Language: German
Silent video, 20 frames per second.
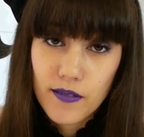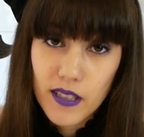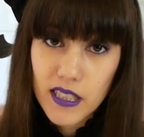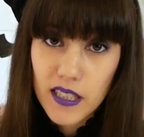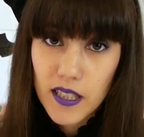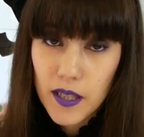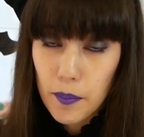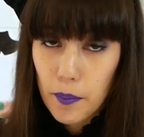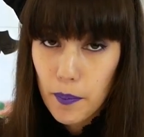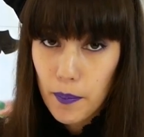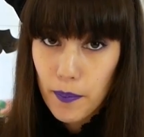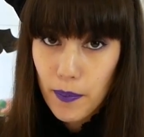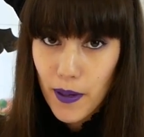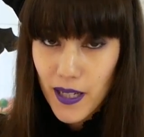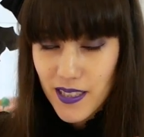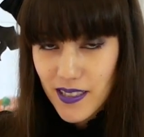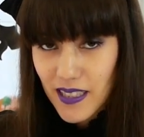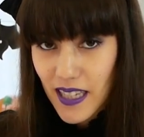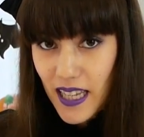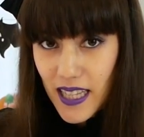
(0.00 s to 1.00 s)
Wenn ihr
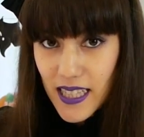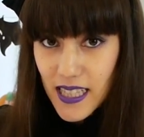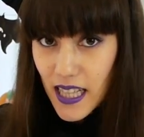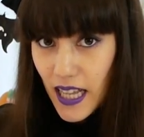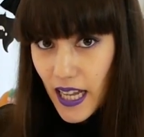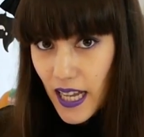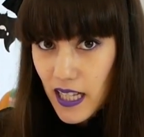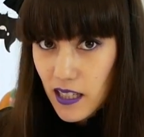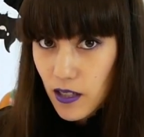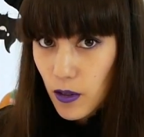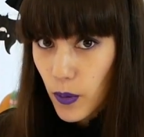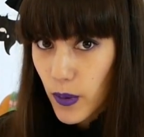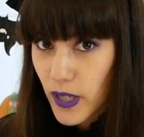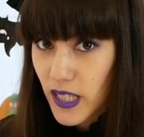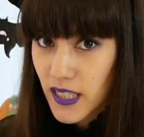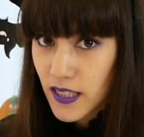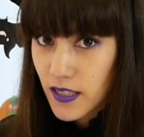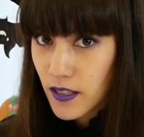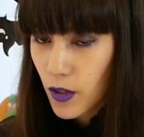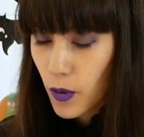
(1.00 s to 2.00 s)

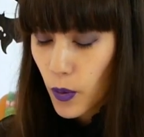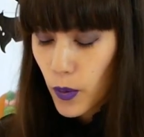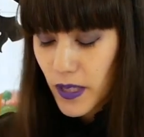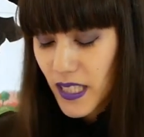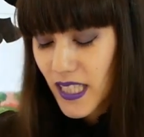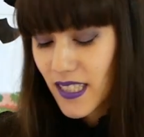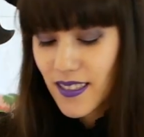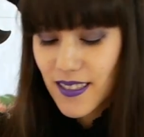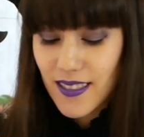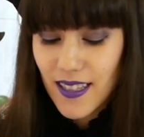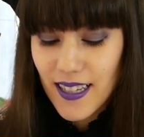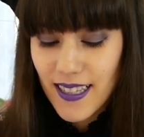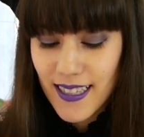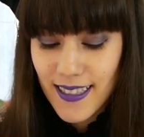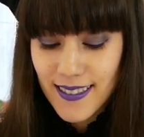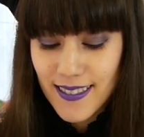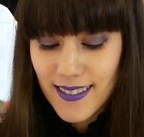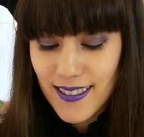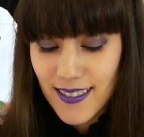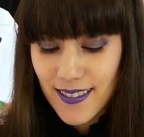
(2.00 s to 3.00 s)
Pastell-Halloween-Queen
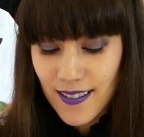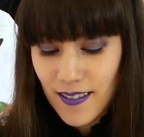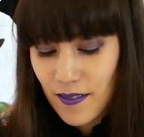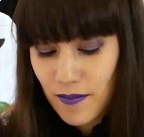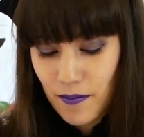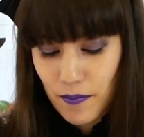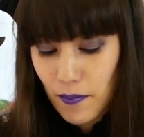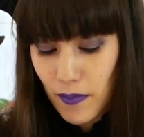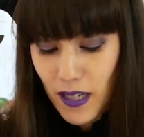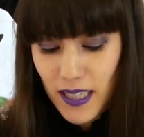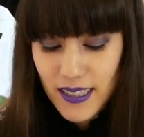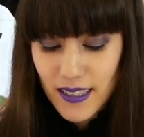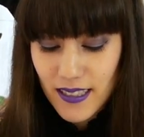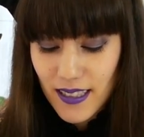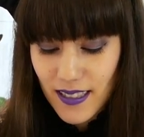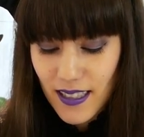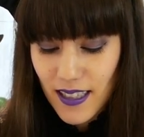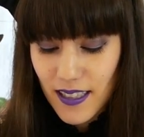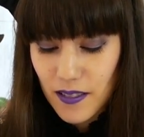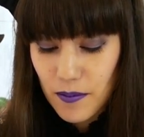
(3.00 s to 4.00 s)
seid, dann malt ihr
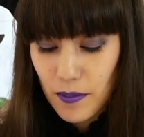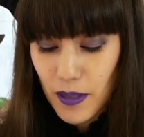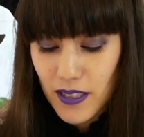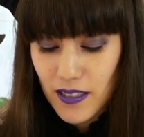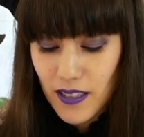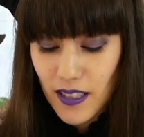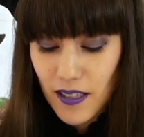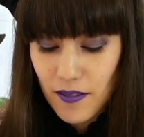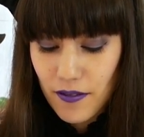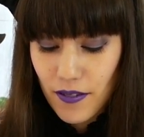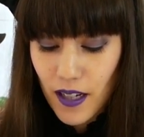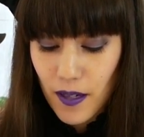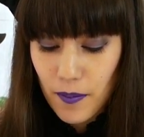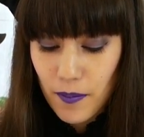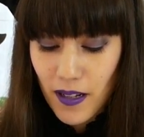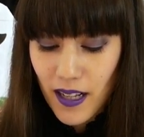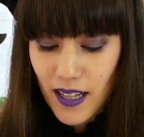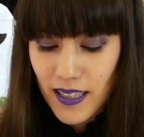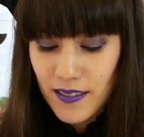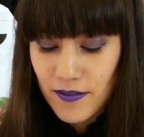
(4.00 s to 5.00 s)
das halt in
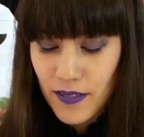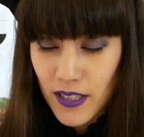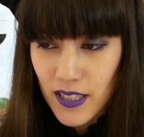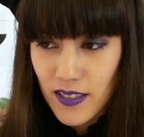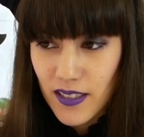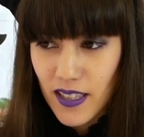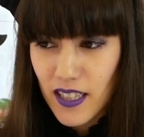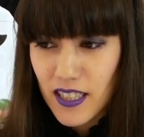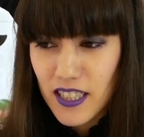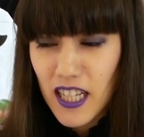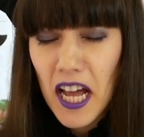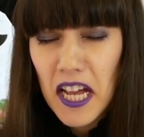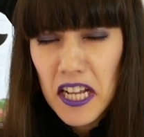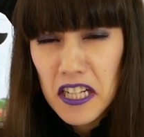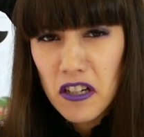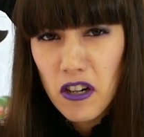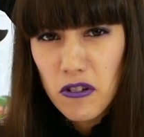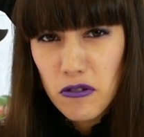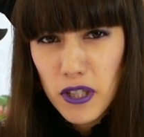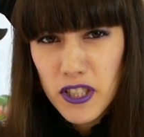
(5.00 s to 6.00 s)
Pastellfarben an. Wenn ihr sagt,
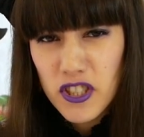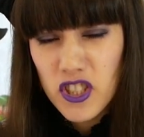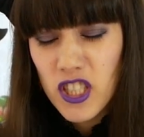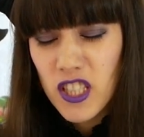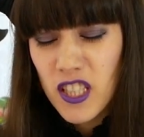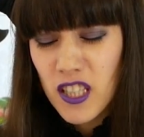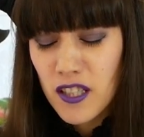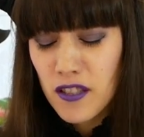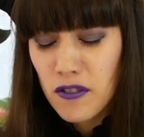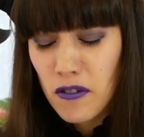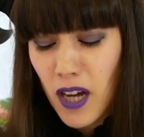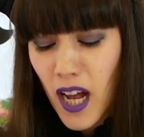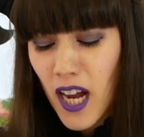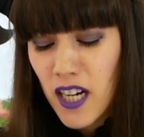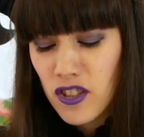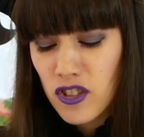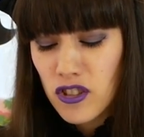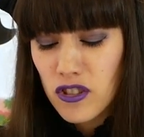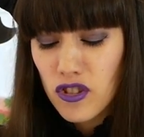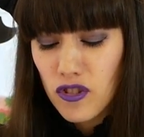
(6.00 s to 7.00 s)
nein, Original in
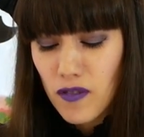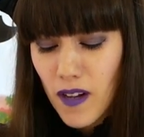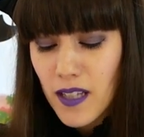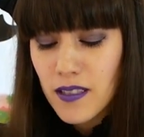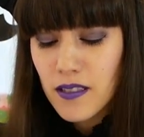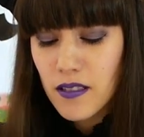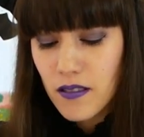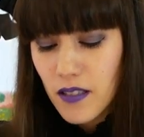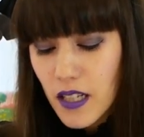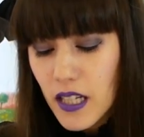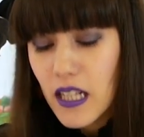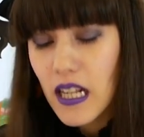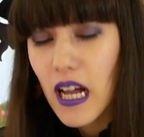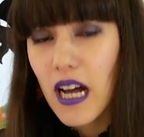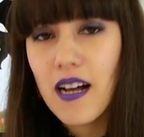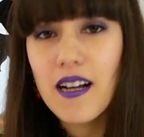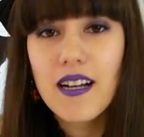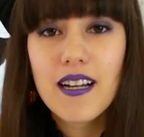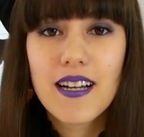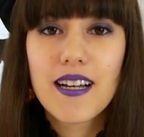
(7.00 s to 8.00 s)
Orange und Schwarz und
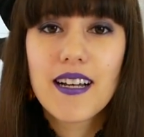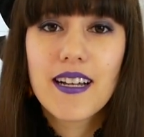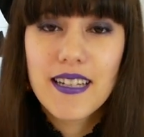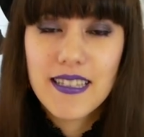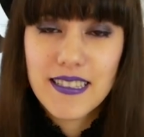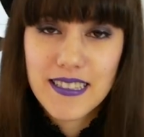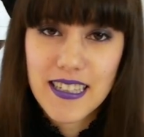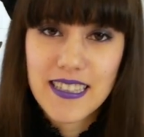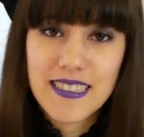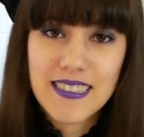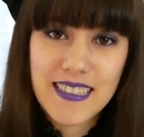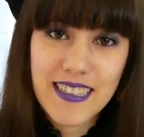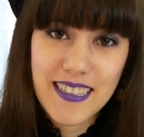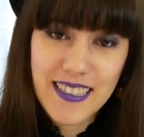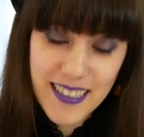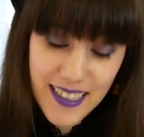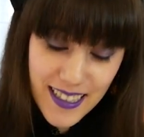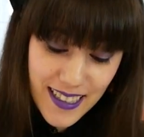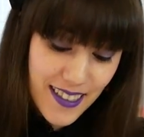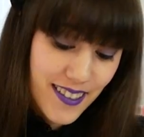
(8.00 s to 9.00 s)
Lila, dann
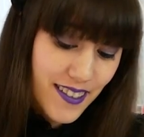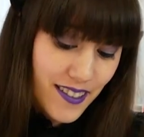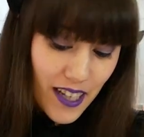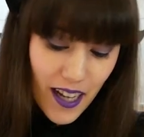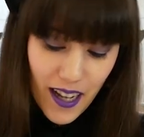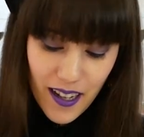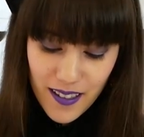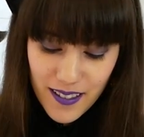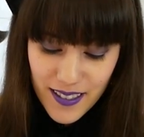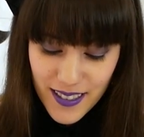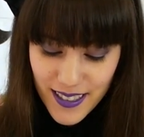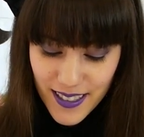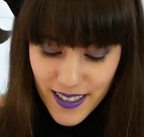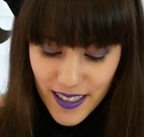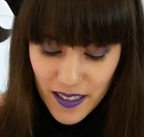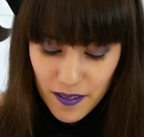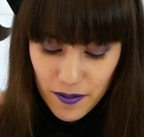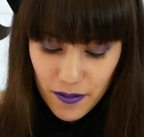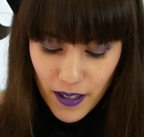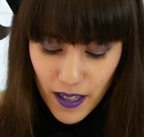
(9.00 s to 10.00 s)
äh, ja, in
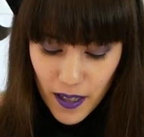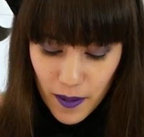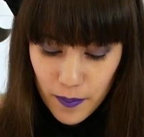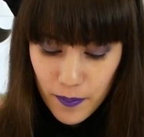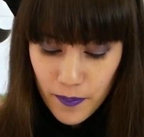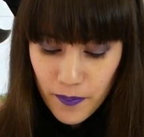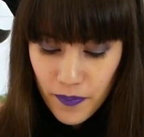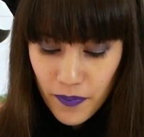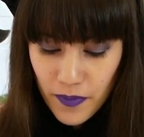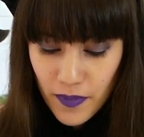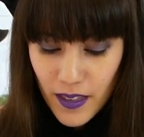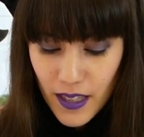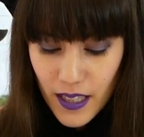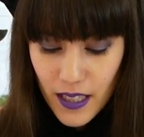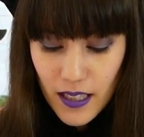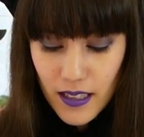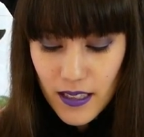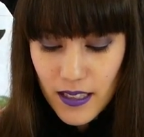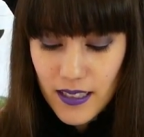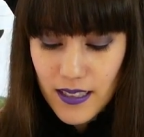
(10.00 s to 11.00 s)
den Farben.
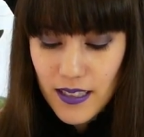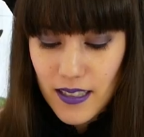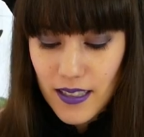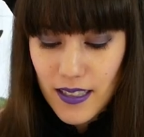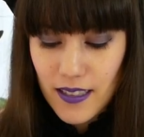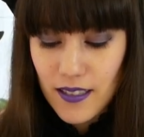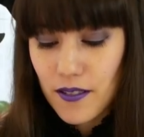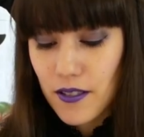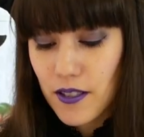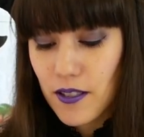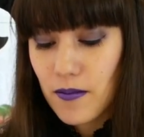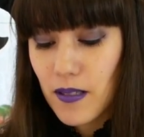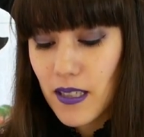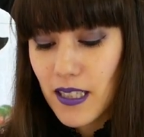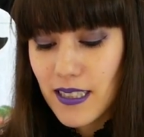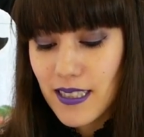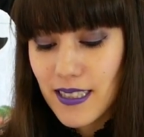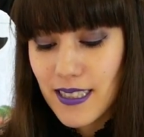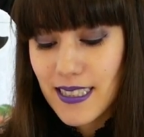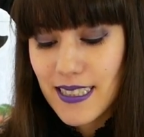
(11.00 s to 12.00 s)
Das ist ganz euch
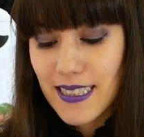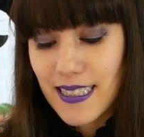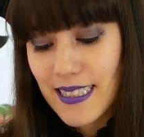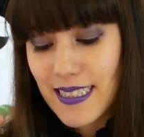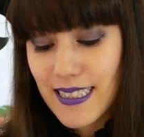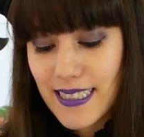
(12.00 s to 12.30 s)
überlassen.